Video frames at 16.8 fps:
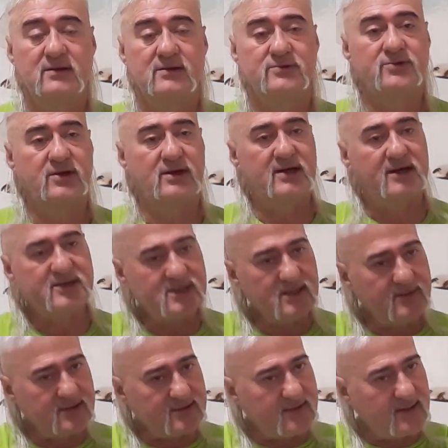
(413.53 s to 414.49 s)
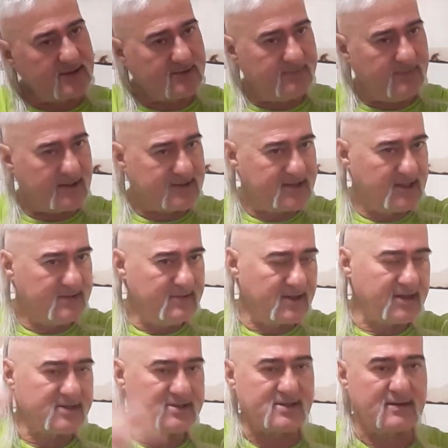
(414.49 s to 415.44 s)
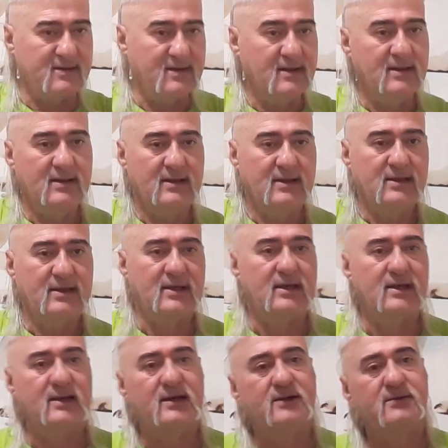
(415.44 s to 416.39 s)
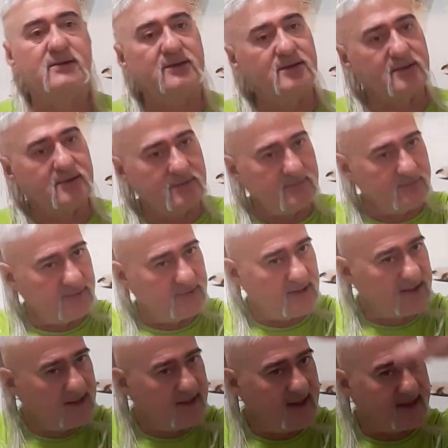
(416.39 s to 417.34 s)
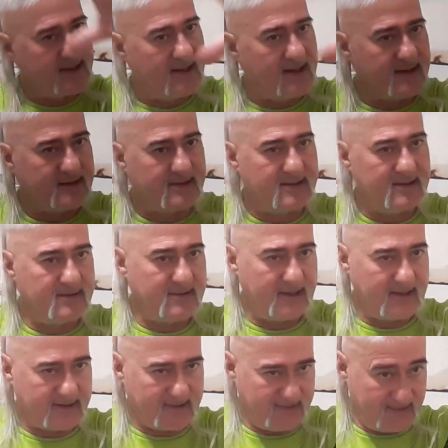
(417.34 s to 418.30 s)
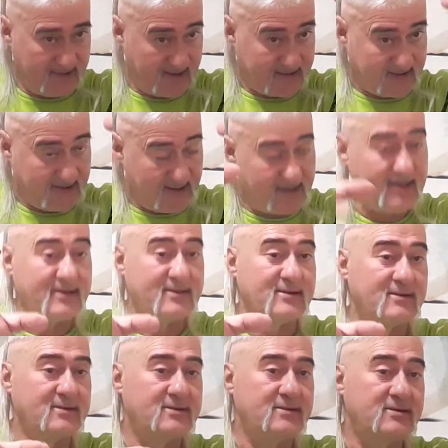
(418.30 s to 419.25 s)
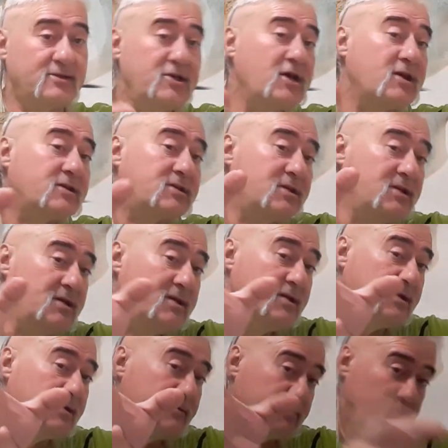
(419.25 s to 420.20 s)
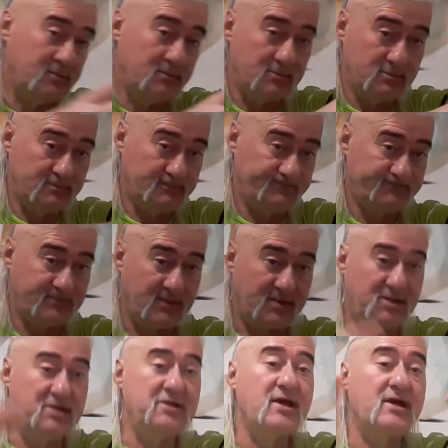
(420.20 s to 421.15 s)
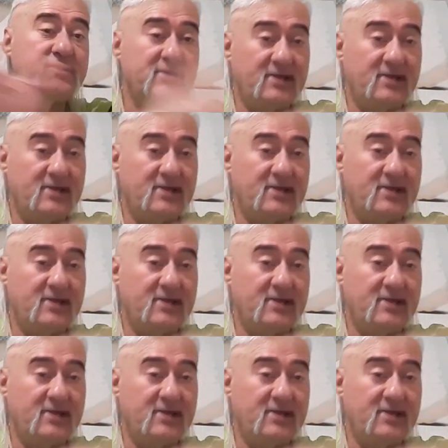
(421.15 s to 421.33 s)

Çünkü ileriki zamanda bak, bak dedim ya arkadaşlar. Ee, bunlardan etkilen etkilenen diğer dini dinler